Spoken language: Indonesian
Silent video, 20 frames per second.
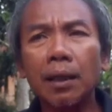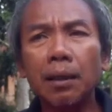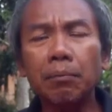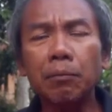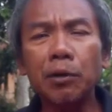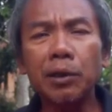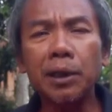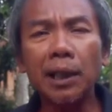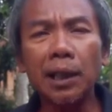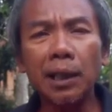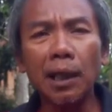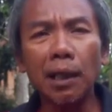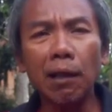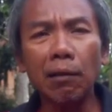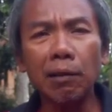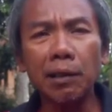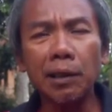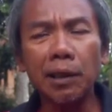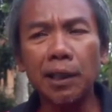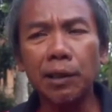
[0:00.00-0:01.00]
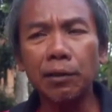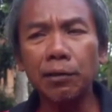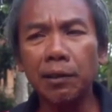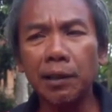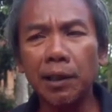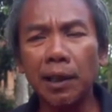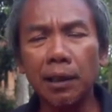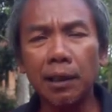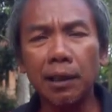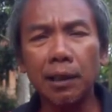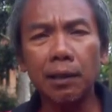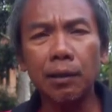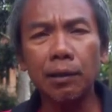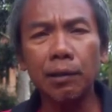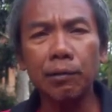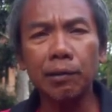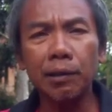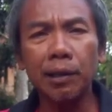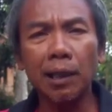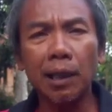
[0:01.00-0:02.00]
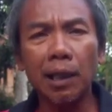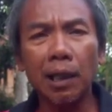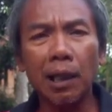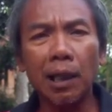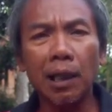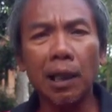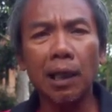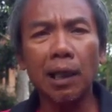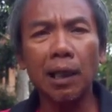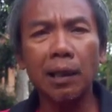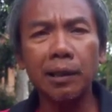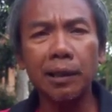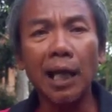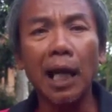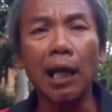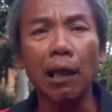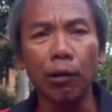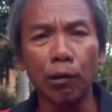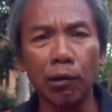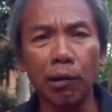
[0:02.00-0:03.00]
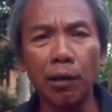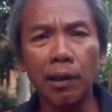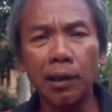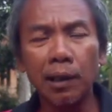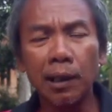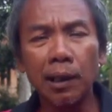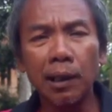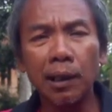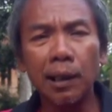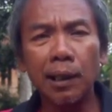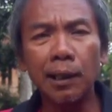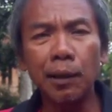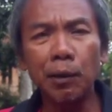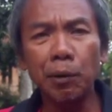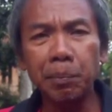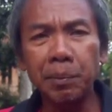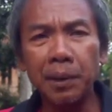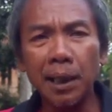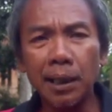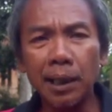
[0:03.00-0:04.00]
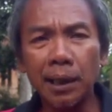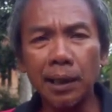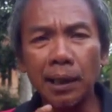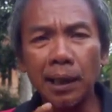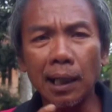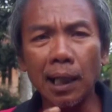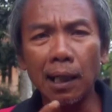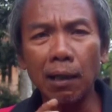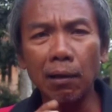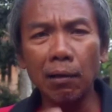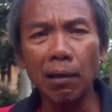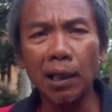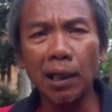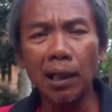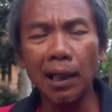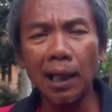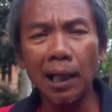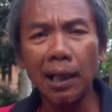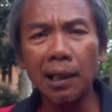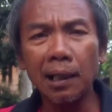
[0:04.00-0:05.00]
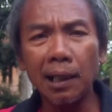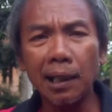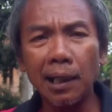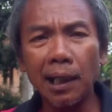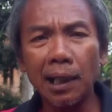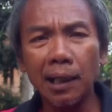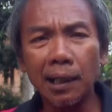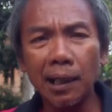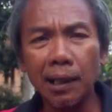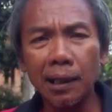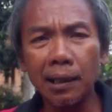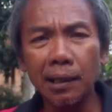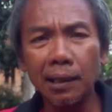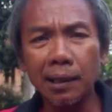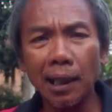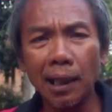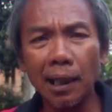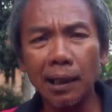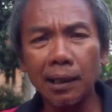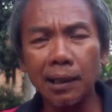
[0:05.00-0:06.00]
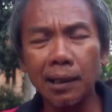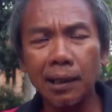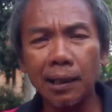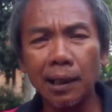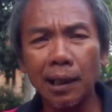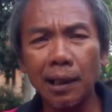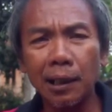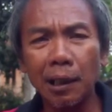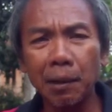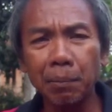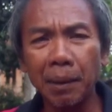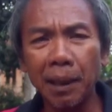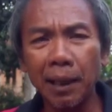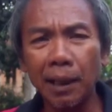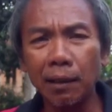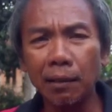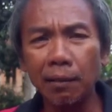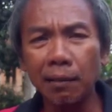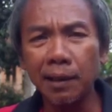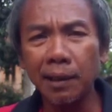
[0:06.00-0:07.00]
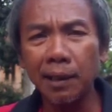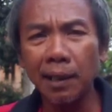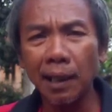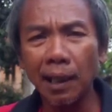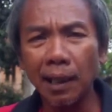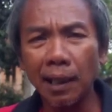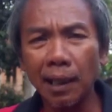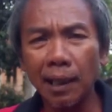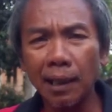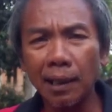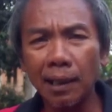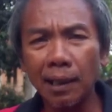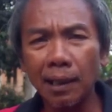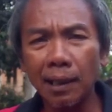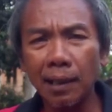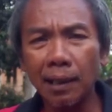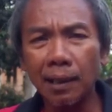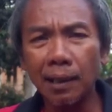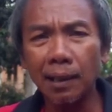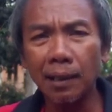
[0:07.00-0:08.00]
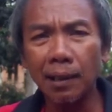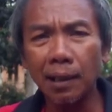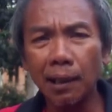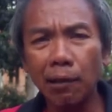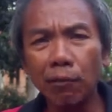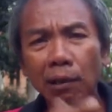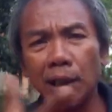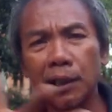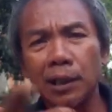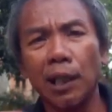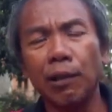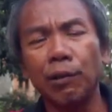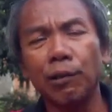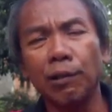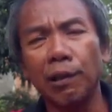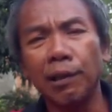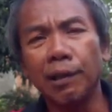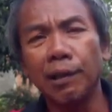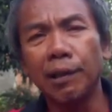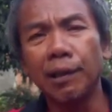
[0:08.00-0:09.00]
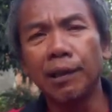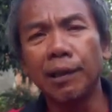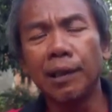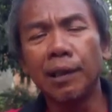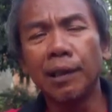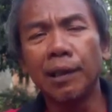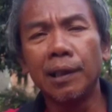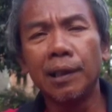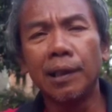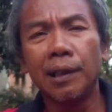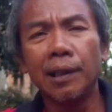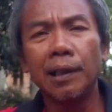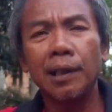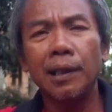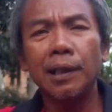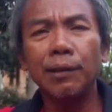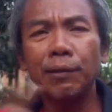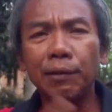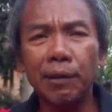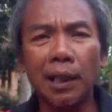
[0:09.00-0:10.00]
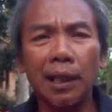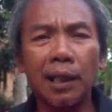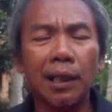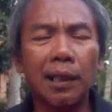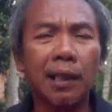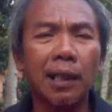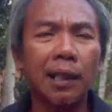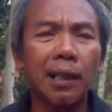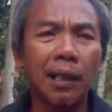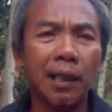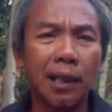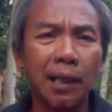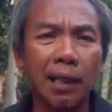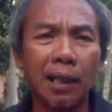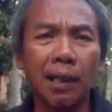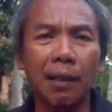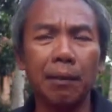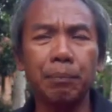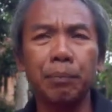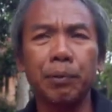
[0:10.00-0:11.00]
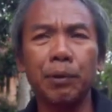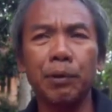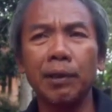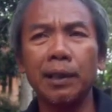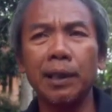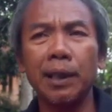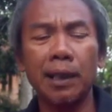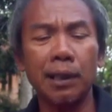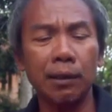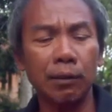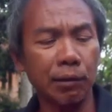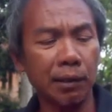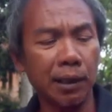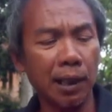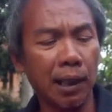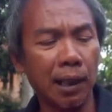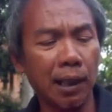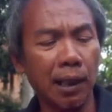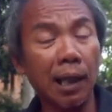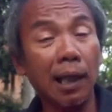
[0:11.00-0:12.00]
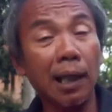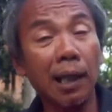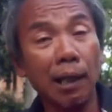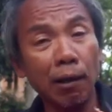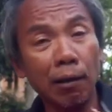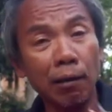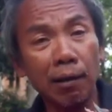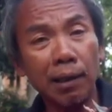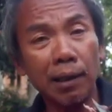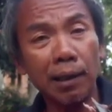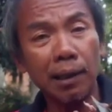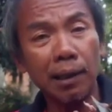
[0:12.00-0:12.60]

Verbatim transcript: Kemudian kalau dia sudah sudah jalur, itu biasanya kalau lelah kelihatan saat dia terbang itu dia akan keluar jalur itu tanda-tanda burung yang sudah lelah kalau